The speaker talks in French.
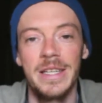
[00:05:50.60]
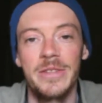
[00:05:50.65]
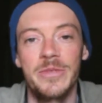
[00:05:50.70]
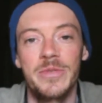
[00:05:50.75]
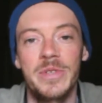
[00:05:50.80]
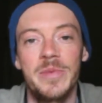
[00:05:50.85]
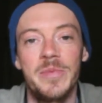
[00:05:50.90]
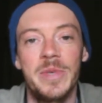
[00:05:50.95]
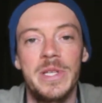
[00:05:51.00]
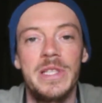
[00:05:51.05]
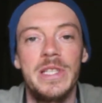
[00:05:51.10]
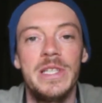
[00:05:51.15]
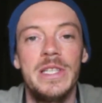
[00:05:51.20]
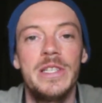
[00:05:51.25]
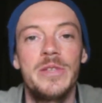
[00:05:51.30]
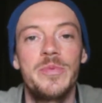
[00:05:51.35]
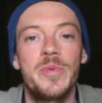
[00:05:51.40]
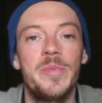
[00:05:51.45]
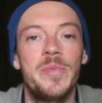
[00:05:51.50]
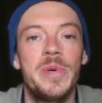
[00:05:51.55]
Donc il m'a
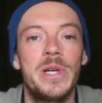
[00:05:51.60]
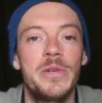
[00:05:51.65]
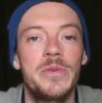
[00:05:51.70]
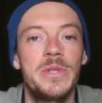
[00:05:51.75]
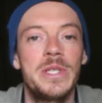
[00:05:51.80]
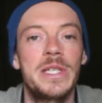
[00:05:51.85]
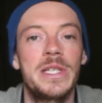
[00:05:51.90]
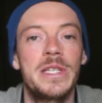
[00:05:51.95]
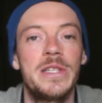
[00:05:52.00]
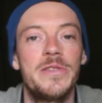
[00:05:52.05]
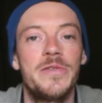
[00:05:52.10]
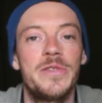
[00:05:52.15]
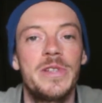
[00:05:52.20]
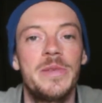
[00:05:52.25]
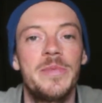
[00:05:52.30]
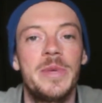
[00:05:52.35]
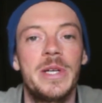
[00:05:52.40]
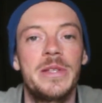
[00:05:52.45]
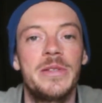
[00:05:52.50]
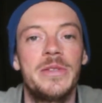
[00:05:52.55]
dit, je peux pas retirer des
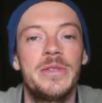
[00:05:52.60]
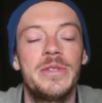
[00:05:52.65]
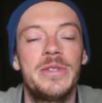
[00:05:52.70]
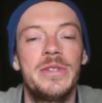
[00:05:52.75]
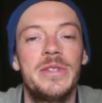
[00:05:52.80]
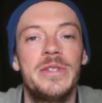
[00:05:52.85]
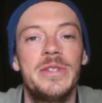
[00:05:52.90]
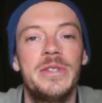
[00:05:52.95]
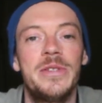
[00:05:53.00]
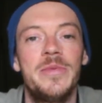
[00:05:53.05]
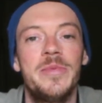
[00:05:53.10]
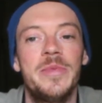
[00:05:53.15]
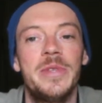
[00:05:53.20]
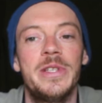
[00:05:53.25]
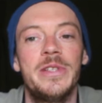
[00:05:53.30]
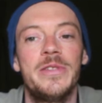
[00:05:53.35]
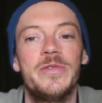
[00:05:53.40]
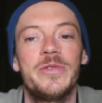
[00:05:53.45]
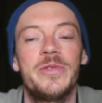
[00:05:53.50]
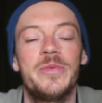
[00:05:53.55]
fils maintenant,
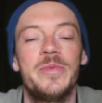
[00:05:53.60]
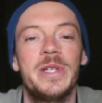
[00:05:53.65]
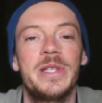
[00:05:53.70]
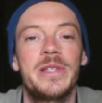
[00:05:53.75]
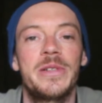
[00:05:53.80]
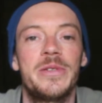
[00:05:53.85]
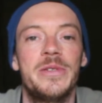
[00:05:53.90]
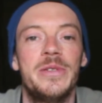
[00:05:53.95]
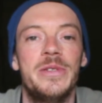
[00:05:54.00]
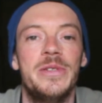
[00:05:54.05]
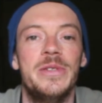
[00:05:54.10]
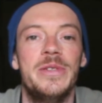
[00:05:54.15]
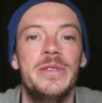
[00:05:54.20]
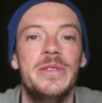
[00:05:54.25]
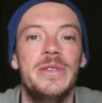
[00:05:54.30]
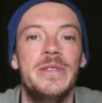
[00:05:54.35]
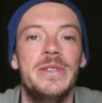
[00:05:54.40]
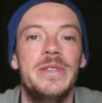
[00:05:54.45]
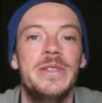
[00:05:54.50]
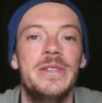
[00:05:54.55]
mais il faut mettre
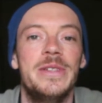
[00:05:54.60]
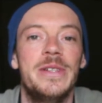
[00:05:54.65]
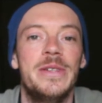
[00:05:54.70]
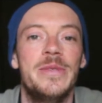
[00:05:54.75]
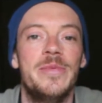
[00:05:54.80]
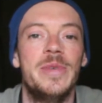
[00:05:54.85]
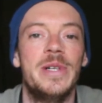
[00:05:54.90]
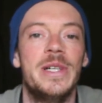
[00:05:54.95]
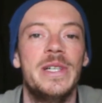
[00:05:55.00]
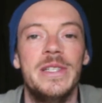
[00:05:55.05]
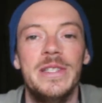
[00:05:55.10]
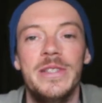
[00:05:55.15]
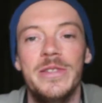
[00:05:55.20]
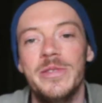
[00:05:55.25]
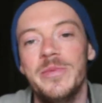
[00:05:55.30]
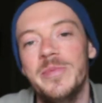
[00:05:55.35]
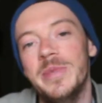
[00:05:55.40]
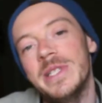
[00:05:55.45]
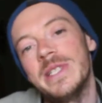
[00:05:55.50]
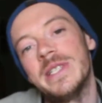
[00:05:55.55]
euh, bah,
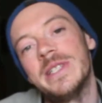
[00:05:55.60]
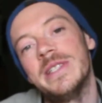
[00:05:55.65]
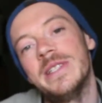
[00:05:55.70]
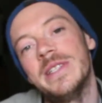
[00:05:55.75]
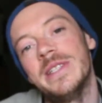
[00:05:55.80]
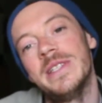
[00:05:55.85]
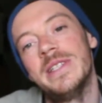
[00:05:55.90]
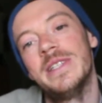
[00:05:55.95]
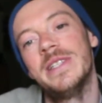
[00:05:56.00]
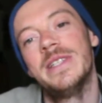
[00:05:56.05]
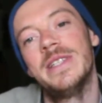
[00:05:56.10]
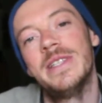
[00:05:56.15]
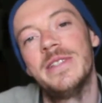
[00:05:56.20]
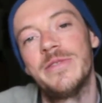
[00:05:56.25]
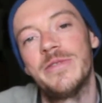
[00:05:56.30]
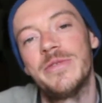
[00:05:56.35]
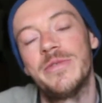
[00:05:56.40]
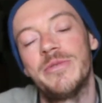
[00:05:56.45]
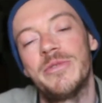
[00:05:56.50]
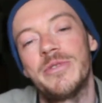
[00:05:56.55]
l'isobétadine,
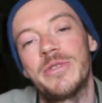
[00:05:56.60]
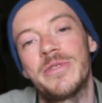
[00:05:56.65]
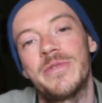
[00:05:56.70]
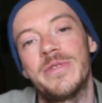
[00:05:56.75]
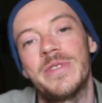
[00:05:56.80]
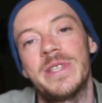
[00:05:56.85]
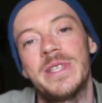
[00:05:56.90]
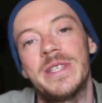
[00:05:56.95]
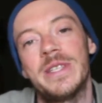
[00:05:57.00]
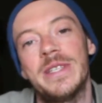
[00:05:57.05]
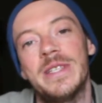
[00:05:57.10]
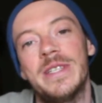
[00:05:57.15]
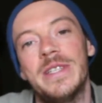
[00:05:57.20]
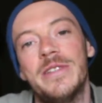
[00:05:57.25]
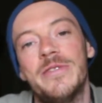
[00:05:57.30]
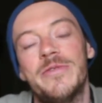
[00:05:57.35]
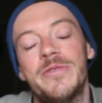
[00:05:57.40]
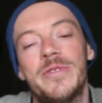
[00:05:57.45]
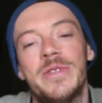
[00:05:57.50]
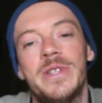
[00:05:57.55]
il faut
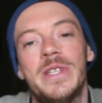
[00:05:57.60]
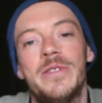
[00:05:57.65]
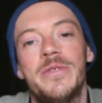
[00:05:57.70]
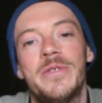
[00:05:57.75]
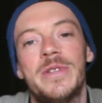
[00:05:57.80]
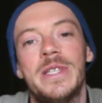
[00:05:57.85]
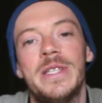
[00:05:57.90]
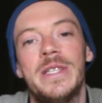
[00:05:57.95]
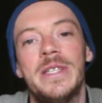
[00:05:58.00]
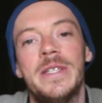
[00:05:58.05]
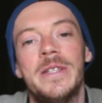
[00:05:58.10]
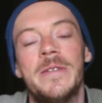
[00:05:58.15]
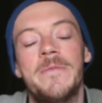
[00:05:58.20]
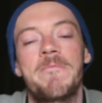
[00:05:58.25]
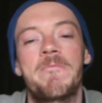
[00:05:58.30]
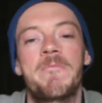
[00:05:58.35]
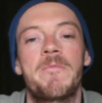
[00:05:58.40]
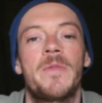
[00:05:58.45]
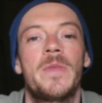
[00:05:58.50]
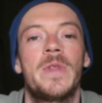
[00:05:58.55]
surveiller, il faut nettoyer.
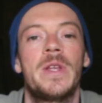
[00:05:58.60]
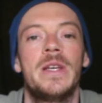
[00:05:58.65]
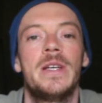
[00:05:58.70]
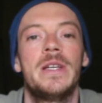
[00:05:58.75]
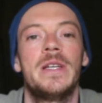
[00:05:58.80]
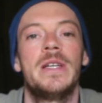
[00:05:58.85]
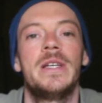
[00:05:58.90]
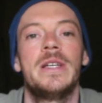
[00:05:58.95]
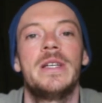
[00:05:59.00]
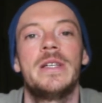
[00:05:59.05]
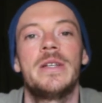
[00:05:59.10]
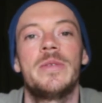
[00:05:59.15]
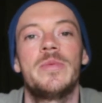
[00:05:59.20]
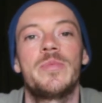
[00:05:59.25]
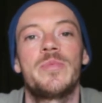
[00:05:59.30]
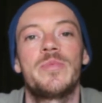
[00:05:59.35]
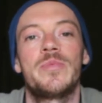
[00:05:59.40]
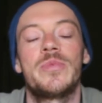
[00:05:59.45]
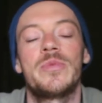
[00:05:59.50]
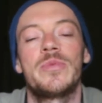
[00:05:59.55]

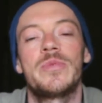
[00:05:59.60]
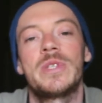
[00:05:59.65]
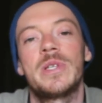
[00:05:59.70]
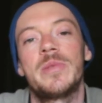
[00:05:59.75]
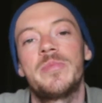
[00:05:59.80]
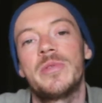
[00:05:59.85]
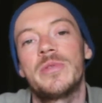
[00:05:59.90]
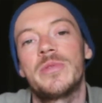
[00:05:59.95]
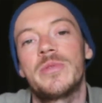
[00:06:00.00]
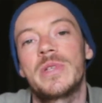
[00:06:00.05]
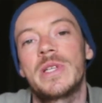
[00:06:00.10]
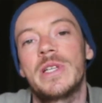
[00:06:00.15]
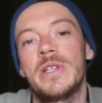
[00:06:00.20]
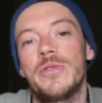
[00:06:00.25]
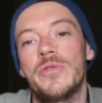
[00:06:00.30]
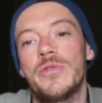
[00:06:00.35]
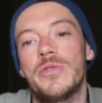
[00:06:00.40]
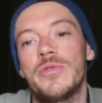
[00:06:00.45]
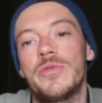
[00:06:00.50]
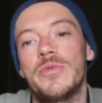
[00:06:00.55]
Pour ça pendant
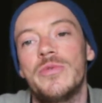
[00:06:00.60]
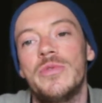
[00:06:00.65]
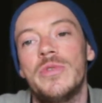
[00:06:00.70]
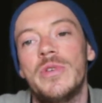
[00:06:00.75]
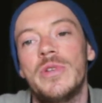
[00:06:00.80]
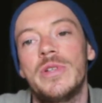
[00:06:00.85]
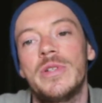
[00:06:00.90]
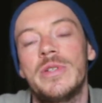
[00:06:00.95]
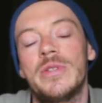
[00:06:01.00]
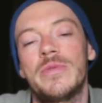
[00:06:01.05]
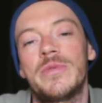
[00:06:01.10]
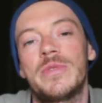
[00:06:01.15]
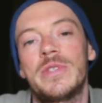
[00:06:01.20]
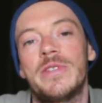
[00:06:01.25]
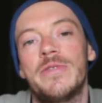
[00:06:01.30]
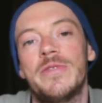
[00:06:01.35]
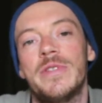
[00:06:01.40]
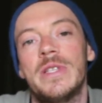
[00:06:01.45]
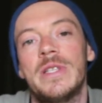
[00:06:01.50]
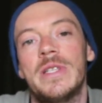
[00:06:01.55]
quelques jours, donc
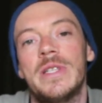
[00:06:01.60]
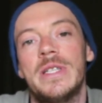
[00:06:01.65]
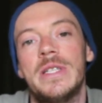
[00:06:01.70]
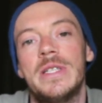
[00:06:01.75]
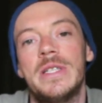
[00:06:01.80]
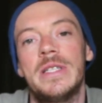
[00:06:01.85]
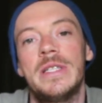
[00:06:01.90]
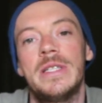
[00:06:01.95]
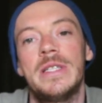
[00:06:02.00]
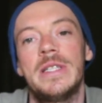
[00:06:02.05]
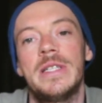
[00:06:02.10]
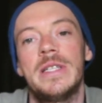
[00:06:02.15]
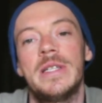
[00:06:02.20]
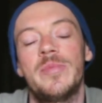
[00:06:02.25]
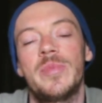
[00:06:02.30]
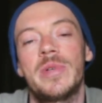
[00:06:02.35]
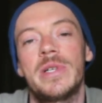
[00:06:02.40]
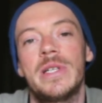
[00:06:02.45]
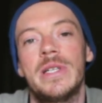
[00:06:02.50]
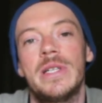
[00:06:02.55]
j'ai fait ça.
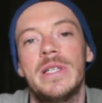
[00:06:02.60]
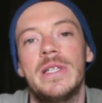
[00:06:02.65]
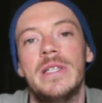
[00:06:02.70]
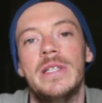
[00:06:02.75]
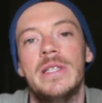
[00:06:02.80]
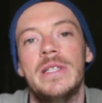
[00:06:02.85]
Après il